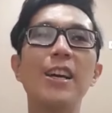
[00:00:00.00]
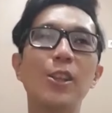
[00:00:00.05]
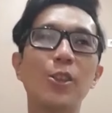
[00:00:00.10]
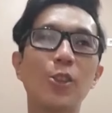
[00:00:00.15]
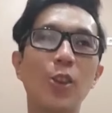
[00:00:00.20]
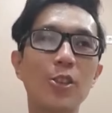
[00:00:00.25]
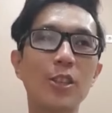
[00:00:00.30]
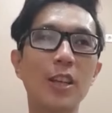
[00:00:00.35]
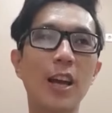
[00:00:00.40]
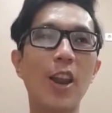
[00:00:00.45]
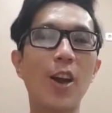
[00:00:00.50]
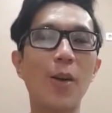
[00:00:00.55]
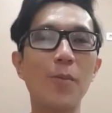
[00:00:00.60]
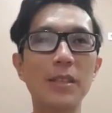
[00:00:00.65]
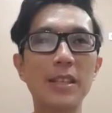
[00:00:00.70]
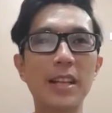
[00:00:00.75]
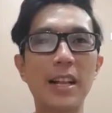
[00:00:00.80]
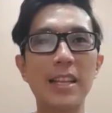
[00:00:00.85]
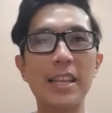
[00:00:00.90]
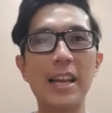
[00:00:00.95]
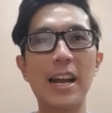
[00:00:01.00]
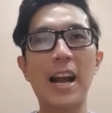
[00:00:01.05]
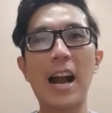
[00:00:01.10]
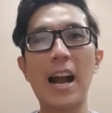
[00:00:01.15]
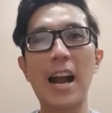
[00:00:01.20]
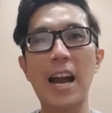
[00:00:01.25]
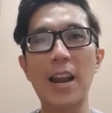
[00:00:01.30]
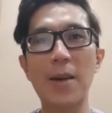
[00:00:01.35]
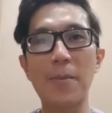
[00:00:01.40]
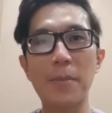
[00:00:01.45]
Terus kalau misalnya nggak
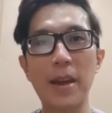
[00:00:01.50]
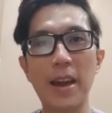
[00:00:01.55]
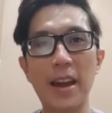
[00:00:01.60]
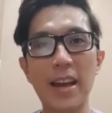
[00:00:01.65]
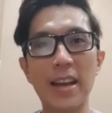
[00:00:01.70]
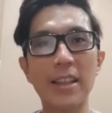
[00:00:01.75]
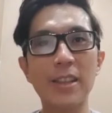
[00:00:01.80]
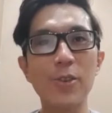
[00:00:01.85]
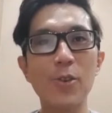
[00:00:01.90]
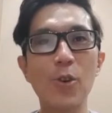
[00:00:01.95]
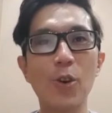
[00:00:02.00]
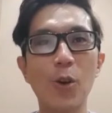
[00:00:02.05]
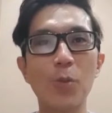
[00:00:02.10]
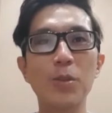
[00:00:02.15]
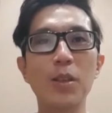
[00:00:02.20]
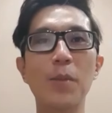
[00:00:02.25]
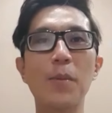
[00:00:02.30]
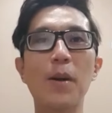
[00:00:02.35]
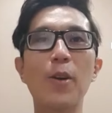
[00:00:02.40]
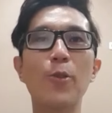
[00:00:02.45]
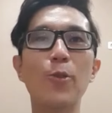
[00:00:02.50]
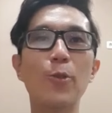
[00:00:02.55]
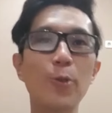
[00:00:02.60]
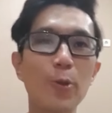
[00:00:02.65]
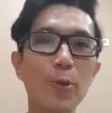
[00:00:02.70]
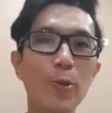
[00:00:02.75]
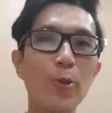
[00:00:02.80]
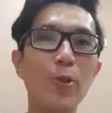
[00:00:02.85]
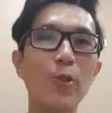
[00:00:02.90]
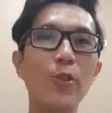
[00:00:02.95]
ngarap PR dihukum sama
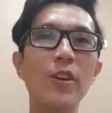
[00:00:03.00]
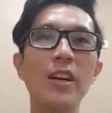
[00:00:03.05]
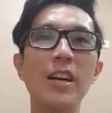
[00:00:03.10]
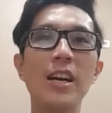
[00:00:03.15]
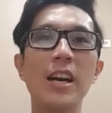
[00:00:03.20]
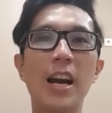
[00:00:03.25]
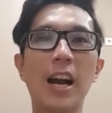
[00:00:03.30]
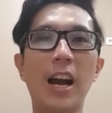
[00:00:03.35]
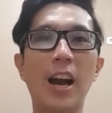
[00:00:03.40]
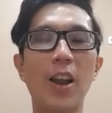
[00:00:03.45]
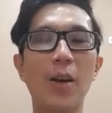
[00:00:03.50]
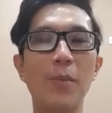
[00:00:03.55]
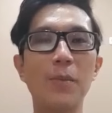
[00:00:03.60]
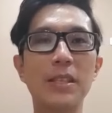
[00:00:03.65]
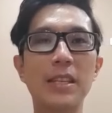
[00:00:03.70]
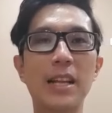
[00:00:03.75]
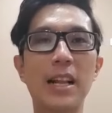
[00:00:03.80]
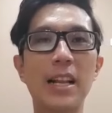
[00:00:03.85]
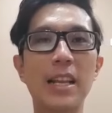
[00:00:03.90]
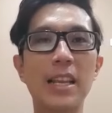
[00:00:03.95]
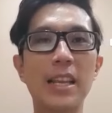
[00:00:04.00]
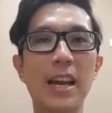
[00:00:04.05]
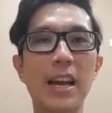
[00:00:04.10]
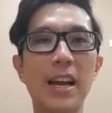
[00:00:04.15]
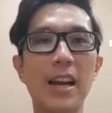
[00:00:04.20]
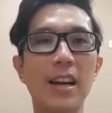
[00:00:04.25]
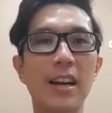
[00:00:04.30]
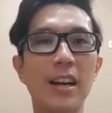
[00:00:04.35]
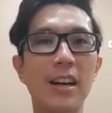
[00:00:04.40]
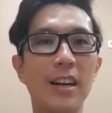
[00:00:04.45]
guru. Kalau
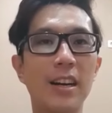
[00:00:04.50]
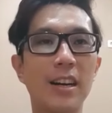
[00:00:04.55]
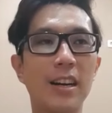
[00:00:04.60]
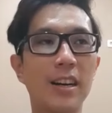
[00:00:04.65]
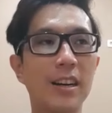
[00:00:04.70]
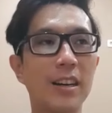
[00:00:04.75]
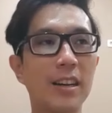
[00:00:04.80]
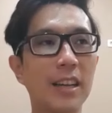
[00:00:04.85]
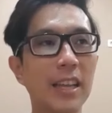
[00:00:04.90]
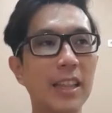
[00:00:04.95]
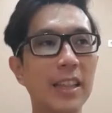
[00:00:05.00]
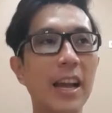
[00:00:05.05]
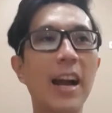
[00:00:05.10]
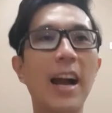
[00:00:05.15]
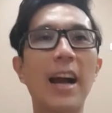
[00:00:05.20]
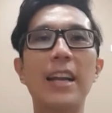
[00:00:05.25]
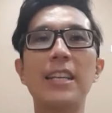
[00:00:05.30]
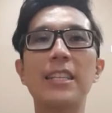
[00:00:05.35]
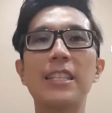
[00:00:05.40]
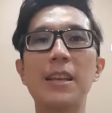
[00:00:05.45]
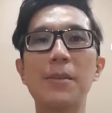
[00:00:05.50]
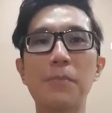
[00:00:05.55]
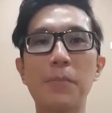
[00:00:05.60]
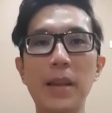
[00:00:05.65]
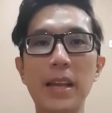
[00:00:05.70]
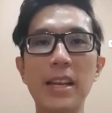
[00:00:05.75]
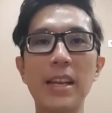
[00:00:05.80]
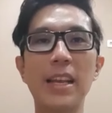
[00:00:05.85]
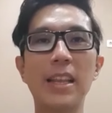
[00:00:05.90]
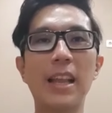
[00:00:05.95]
misalnya uh, kita nggak
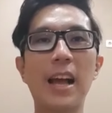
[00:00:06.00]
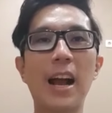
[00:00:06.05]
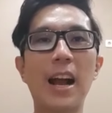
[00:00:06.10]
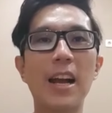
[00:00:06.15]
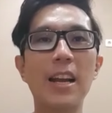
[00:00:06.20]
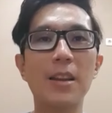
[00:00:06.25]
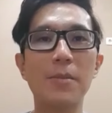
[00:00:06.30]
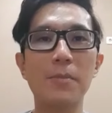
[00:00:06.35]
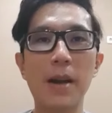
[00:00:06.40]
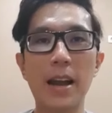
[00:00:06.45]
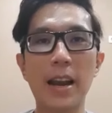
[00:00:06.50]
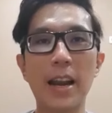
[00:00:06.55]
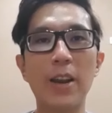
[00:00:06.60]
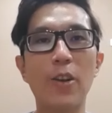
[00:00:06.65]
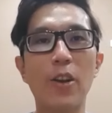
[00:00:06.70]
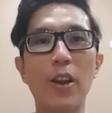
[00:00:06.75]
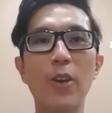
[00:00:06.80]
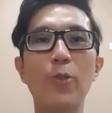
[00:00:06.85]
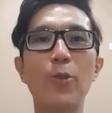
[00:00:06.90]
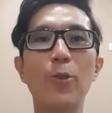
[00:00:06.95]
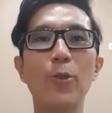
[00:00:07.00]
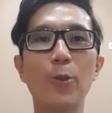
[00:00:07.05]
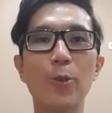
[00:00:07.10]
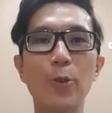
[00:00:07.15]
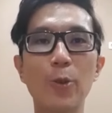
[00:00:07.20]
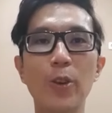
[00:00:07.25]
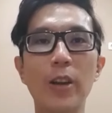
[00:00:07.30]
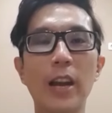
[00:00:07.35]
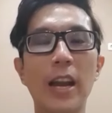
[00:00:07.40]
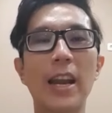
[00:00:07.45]
disiplin kita akan dimarahin oleh
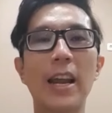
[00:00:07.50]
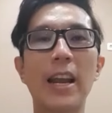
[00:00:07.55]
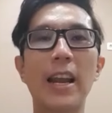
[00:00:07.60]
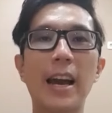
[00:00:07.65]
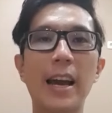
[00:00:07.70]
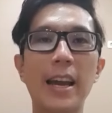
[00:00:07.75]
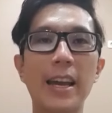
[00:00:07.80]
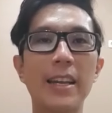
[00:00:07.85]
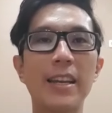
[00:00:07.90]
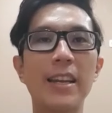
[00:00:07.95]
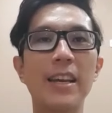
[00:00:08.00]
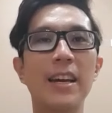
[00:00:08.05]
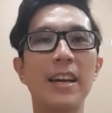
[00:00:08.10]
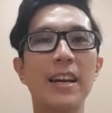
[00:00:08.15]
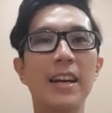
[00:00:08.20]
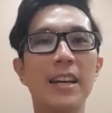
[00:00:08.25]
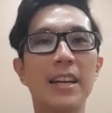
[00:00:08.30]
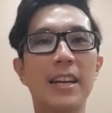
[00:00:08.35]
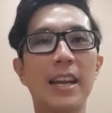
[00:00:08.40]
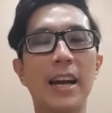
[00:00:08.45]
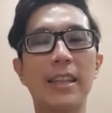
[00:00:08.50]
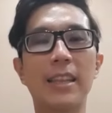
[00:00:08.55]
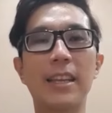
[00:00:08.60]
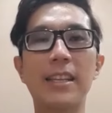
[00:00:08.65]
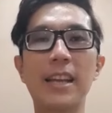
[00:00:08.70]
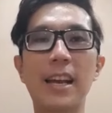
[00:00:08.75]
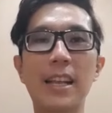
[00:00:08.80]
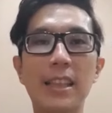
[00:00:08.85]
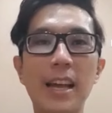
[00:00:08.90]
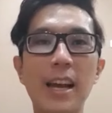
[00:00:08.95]
guru-guru dan lain-lain. Dan
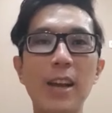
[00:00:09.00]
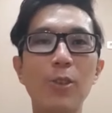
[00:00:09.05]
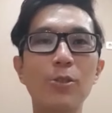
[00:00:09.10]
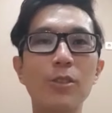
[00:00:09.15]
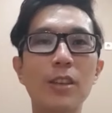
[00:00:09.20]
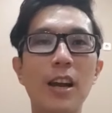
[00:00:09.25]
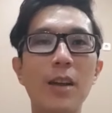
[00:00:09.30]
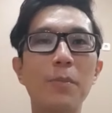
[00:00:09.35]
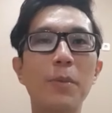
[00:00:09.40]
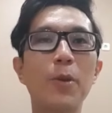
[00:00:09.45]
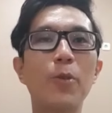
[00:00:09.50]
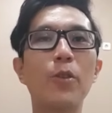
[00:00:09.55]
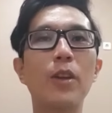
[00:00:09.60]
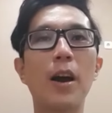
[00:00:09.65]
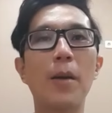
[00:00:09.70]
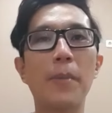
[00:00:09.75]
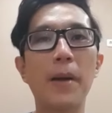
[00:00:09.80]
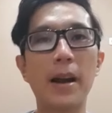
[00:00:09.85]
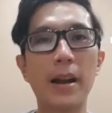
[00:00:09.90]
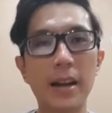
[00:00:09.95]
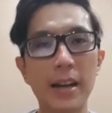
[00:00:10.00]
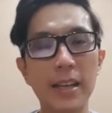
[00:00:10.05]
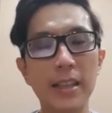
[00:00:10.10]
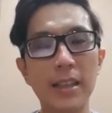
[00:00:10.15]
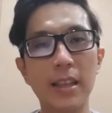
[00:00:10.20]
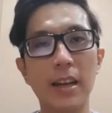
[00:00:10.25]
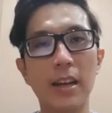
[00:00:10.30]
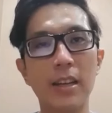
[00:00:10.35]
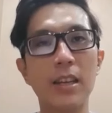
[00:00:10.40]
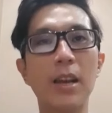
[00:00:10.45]
ternyata itu sangat berguna banget
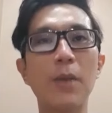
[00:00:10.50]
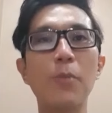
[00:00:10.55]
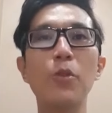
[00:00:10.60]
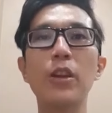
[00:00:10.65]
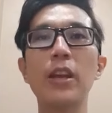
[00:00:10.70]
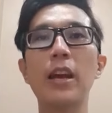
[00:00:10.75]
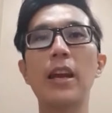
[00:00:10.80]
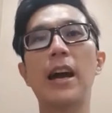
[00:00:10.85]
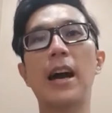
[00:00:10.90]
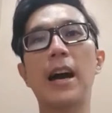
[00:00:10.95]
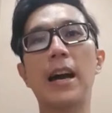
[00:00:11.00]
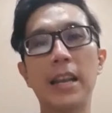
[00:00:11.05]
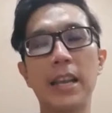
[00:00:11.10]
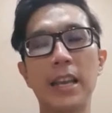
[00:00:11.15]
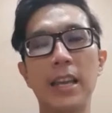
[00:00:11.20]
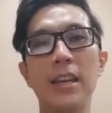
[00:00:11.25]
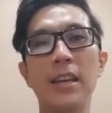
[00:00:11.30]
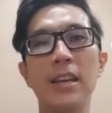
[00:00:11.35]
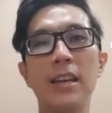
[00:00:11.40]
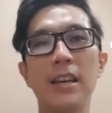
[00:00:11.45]
di kemudian hari.